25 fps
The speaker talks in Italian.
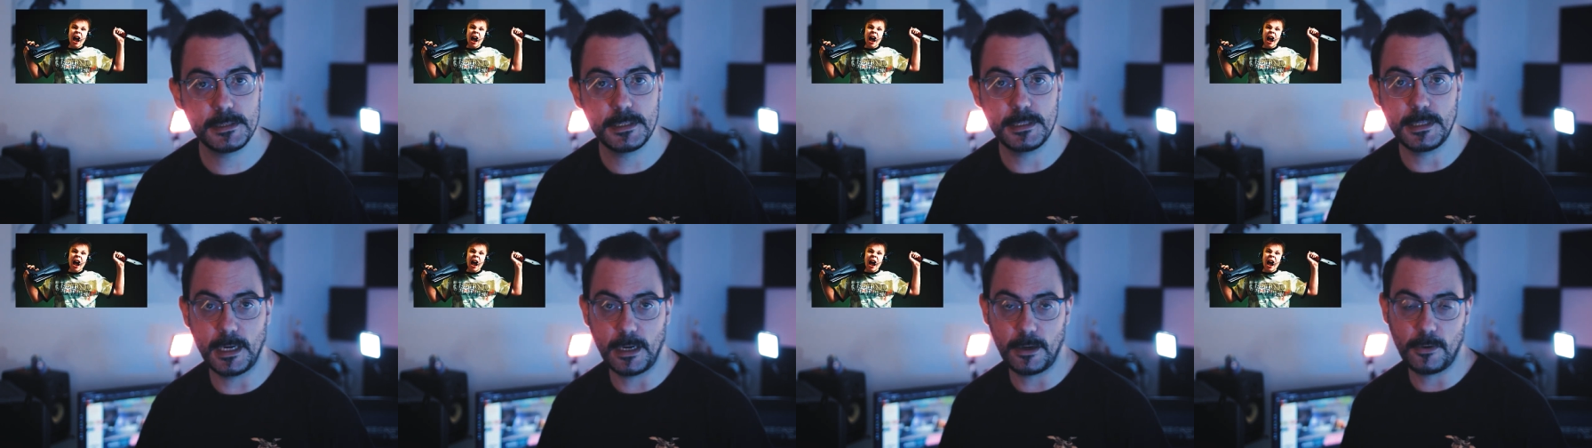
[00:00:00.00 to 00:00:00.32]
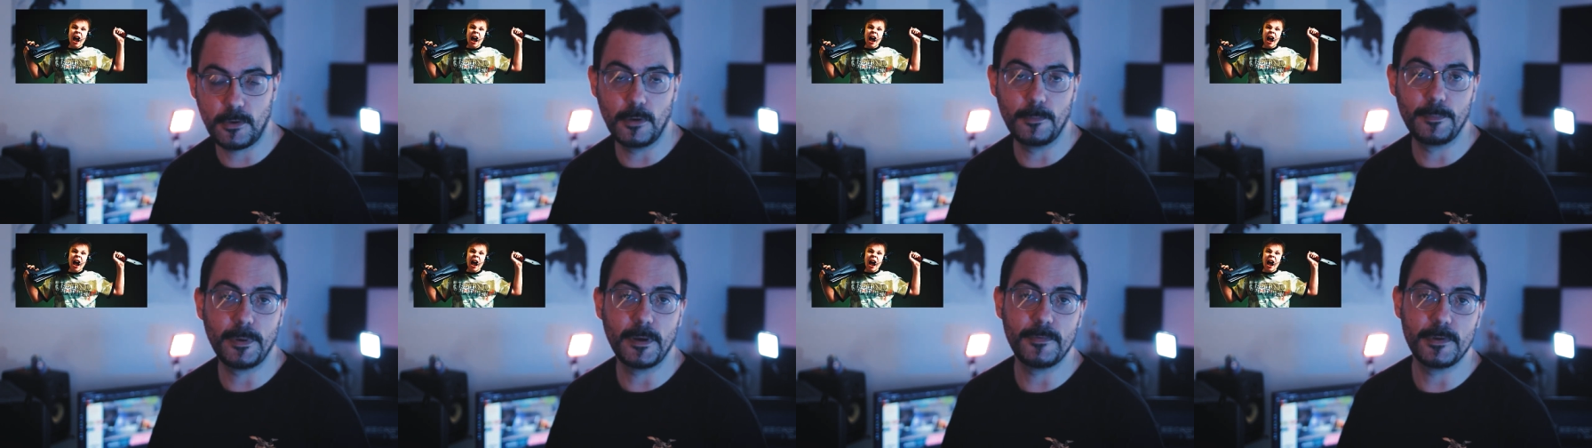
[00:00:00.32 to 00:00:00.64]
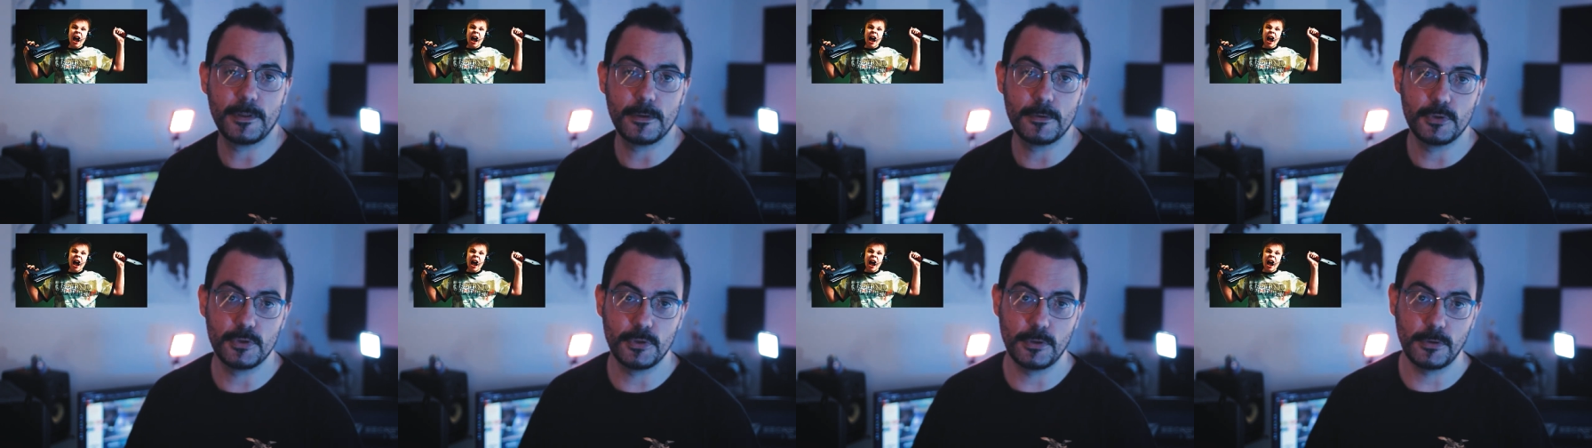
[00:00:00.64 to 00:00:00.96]
si dà la colpa ai
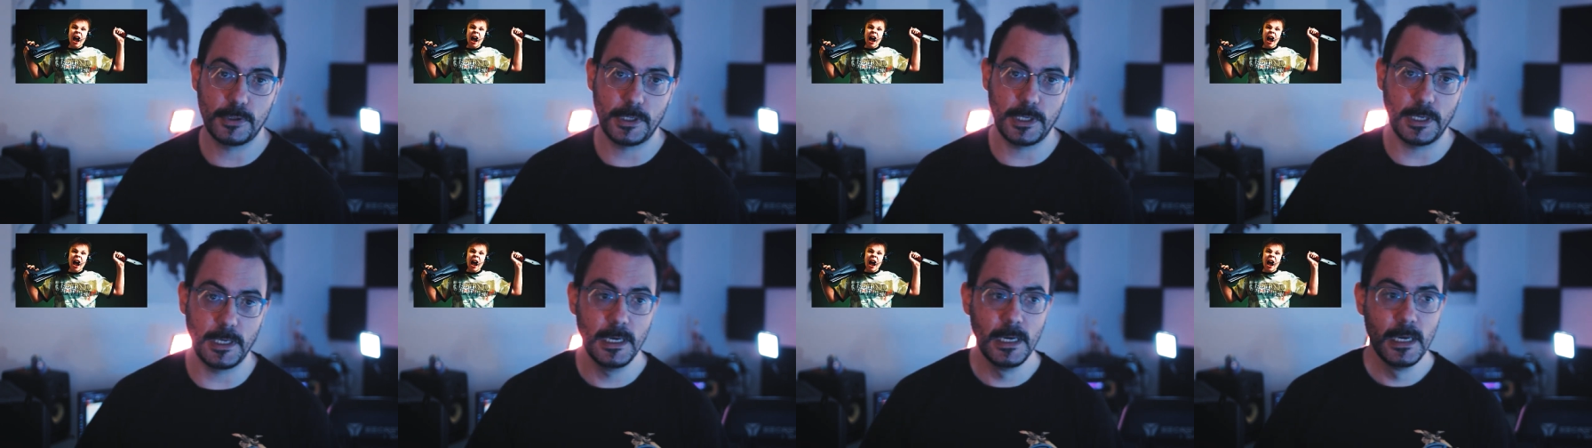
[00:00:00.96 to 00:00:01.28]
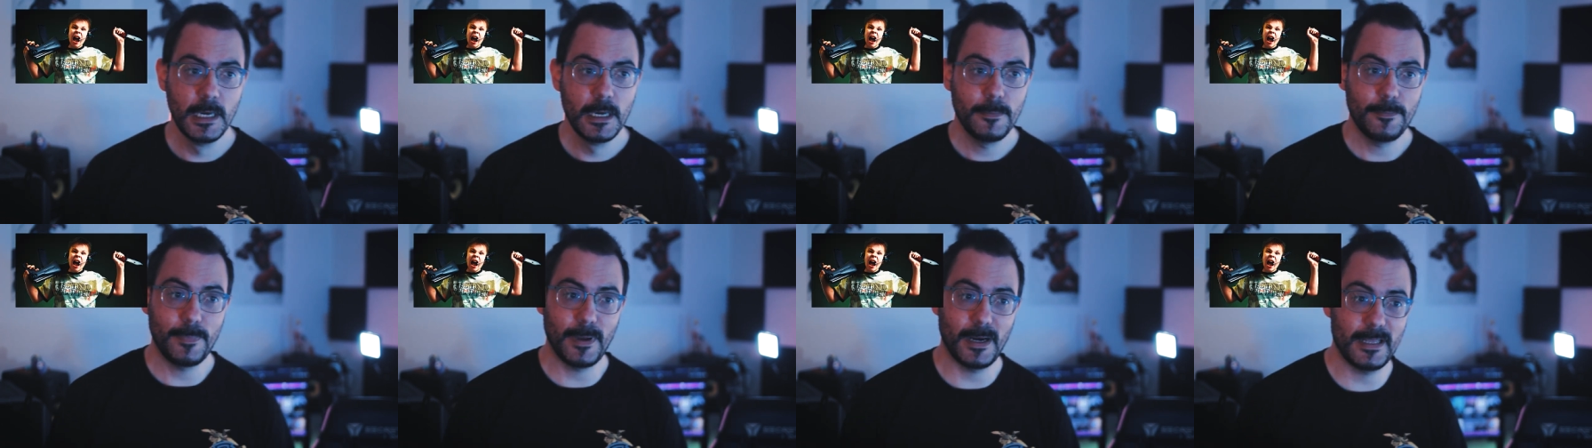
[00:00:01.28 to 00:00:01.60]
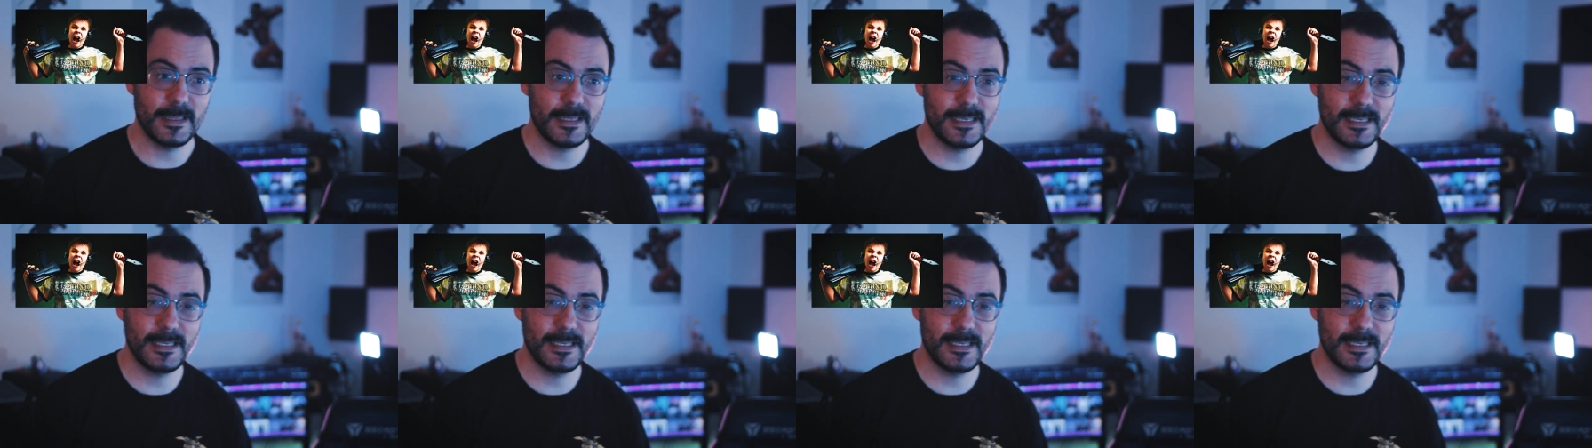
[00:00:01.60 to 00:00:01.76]
videogiochi per la